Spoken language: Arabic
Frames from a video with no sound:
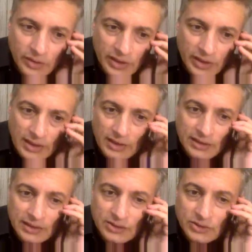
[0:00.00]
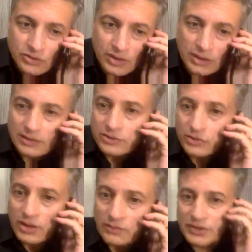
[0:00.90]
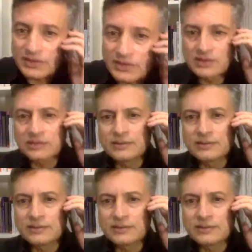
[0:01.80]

Oui, ah, je crois, je crois بديت.